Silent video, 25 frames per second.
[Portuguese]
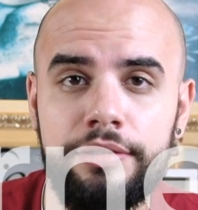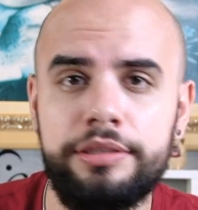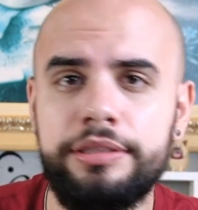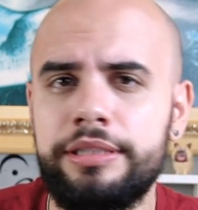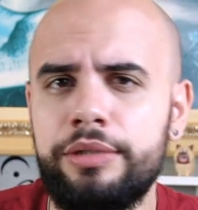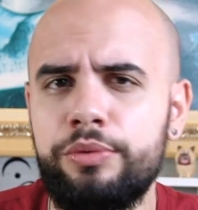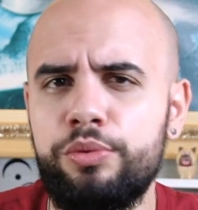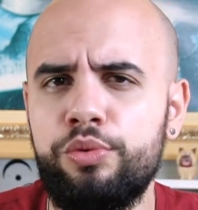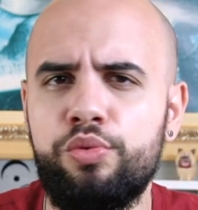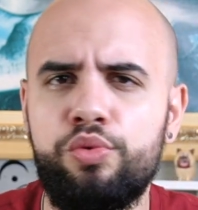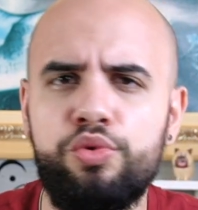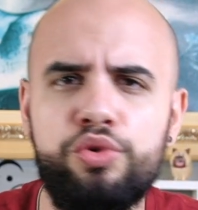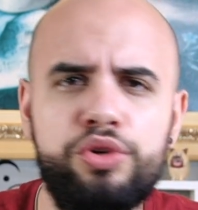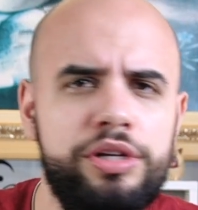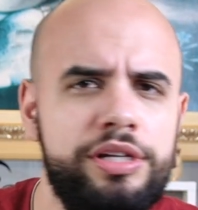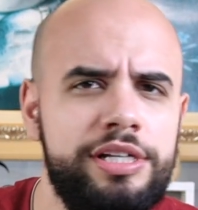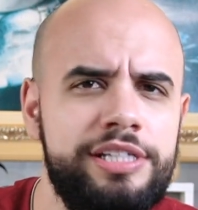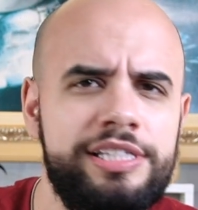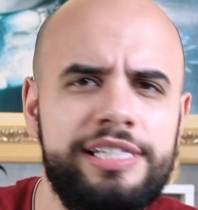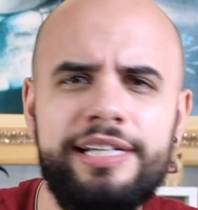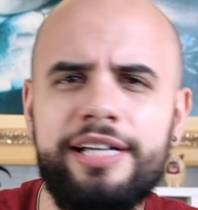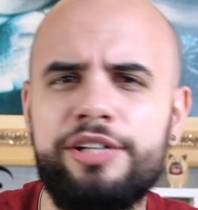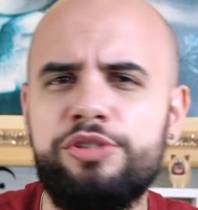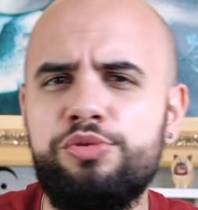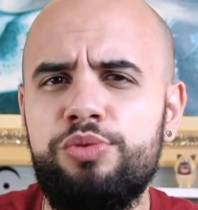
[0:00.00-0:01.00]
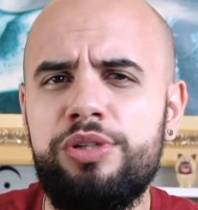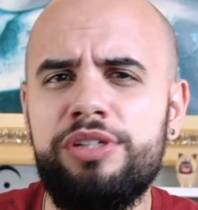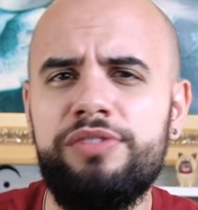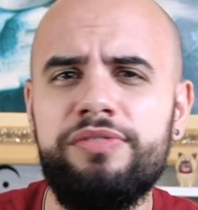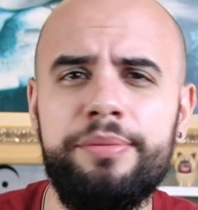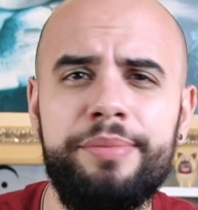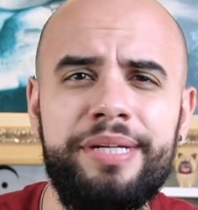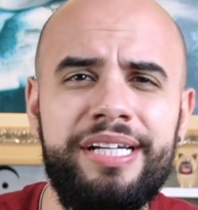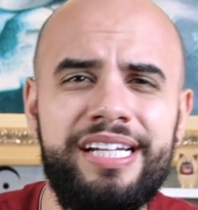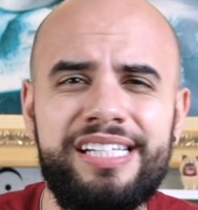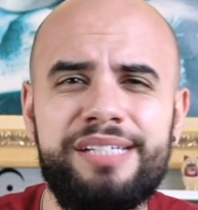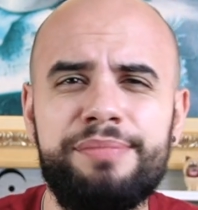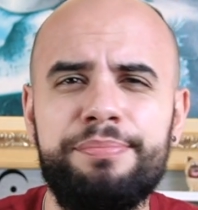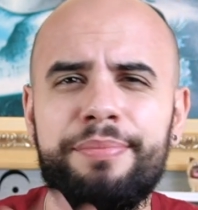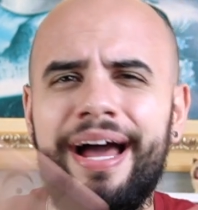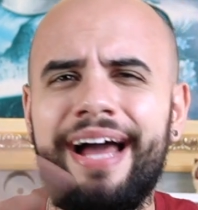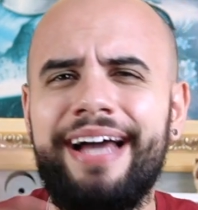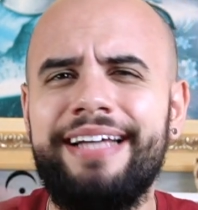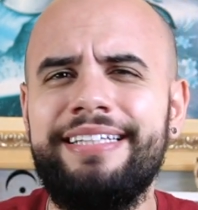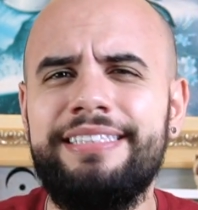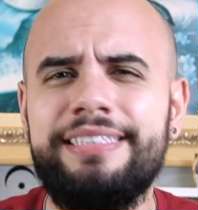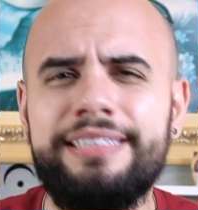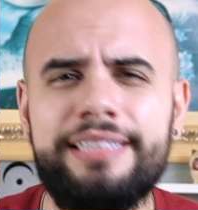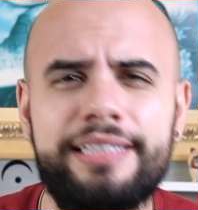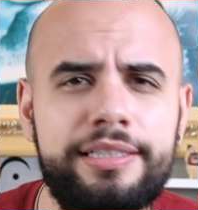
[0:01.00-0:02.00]
que são assim, as duas famílias
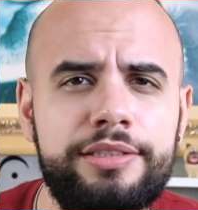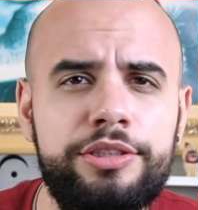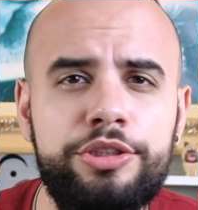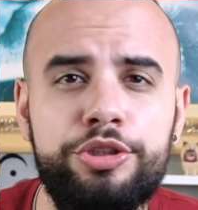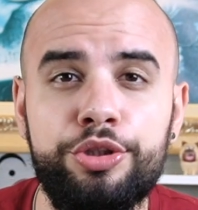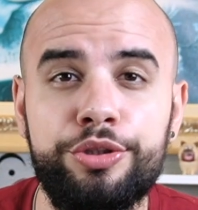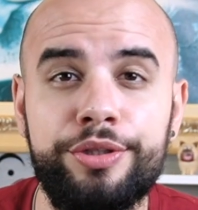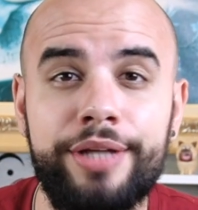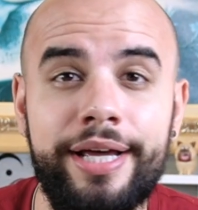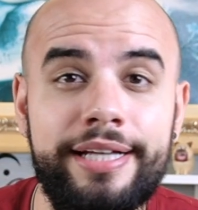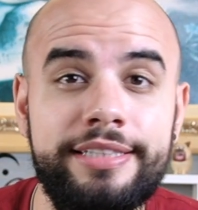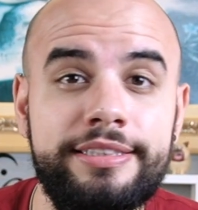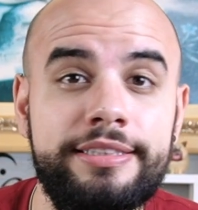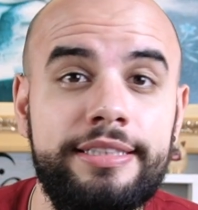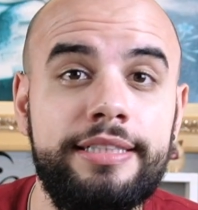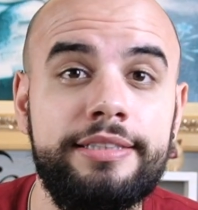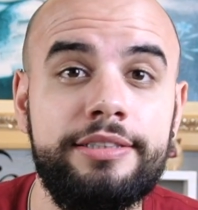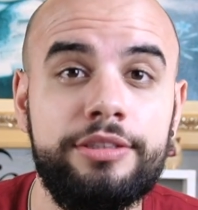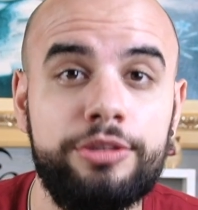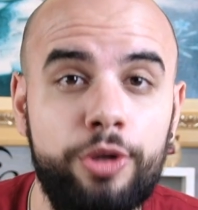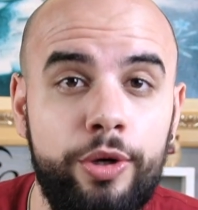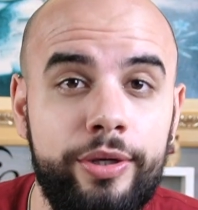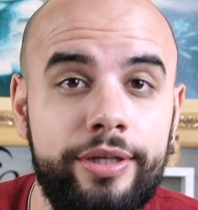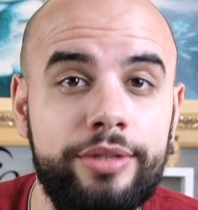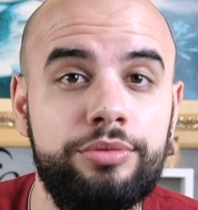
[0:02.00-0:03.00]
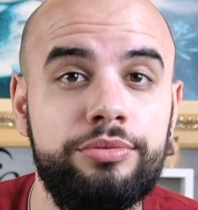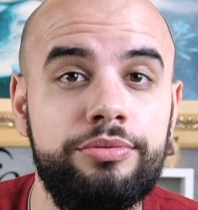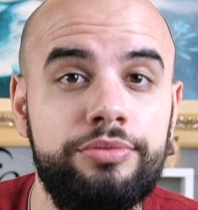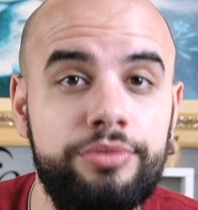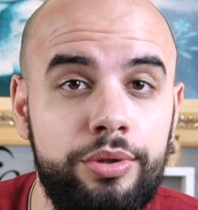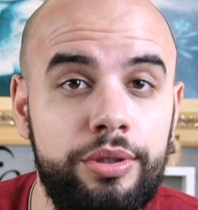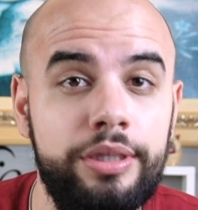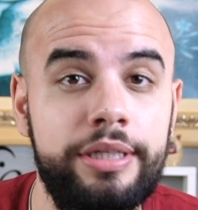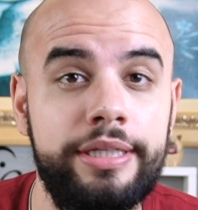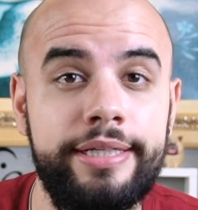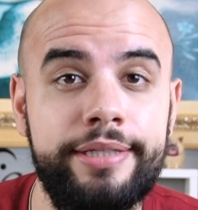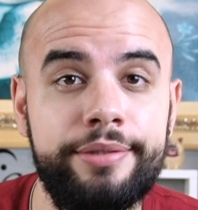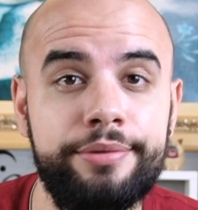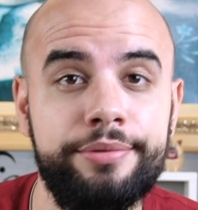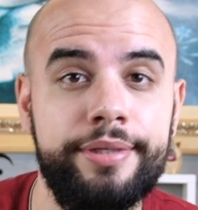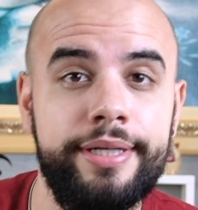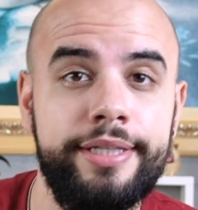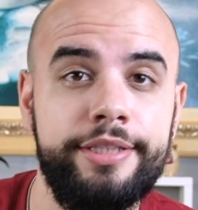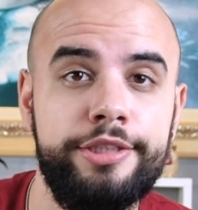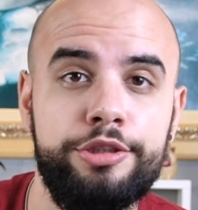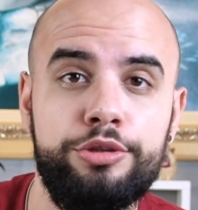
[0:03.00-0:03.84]
mais tradicionais da história do violino, né?